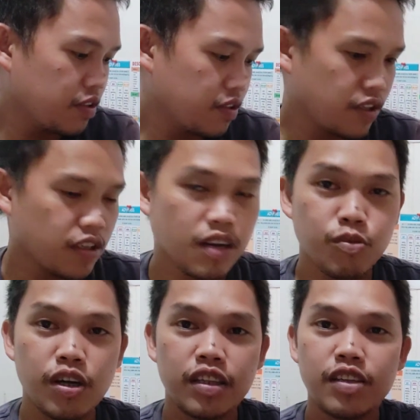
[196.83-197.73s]
tingnan
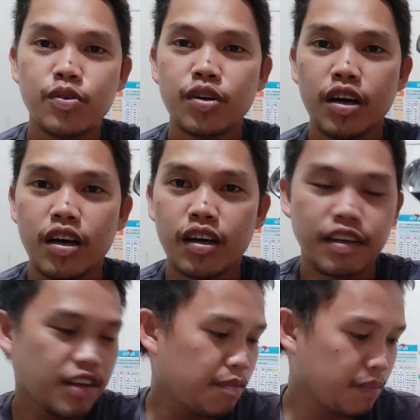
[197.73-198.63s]
naman natin yung
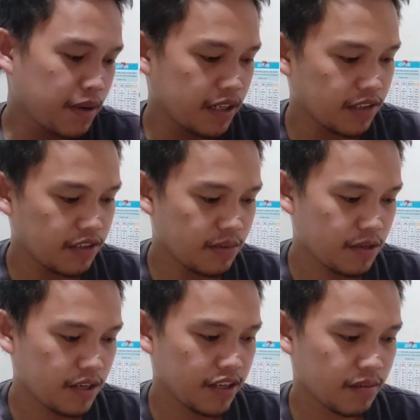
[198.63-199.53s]
kasamang package ng
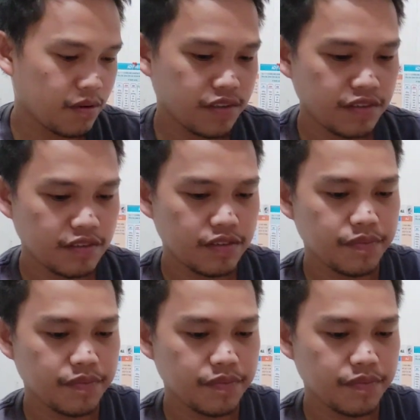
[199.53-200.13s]
mga kanivers